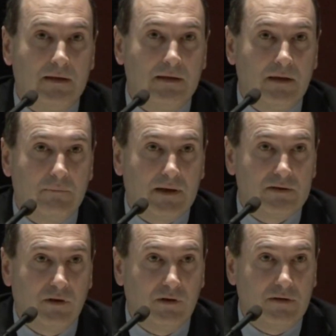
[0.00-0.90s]
delle
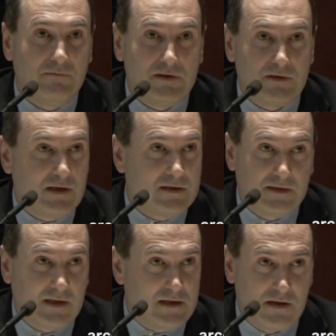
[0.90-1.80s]
persone invece che
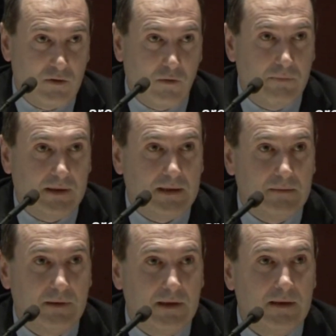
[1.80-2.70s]
essere
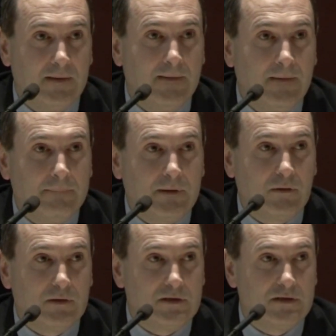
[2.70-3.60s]
incompatibili con
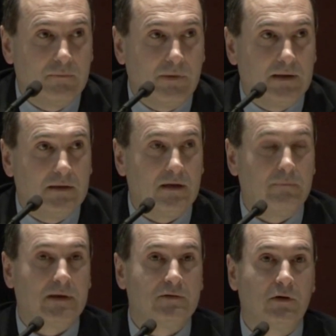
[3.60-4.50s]
gli stipendi delle
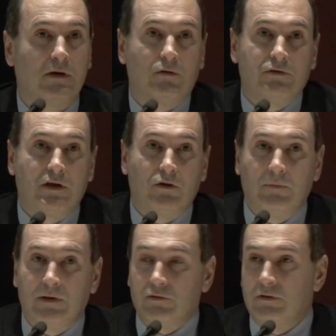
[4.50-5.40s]
persone. Così come
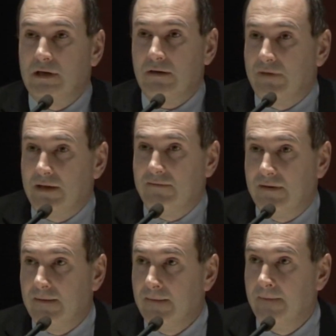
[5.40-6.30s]
sui
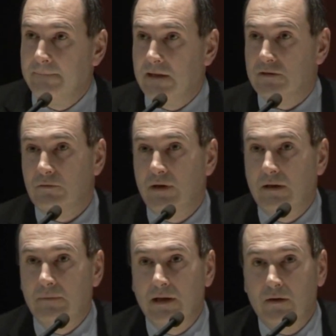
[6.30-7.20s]
servizi, adesso qua in
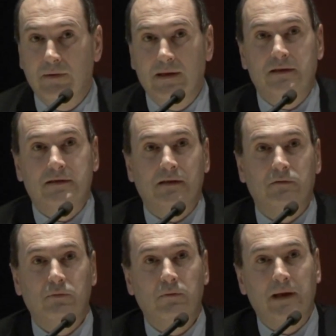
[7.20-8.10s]
Emilia Romagna state un
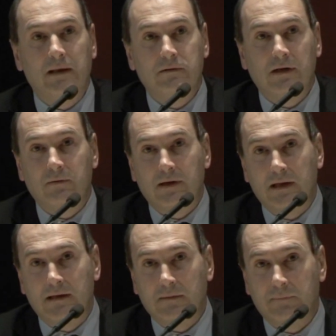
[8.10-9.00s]
po' meglio, da qualche
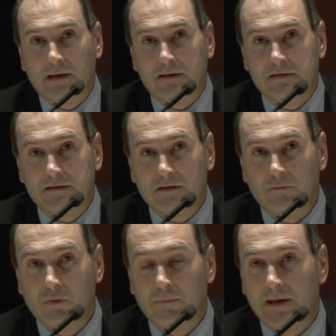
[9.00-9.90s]
altra parte si sta un
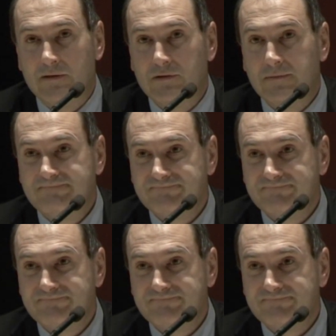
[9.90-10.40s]
po' peggio,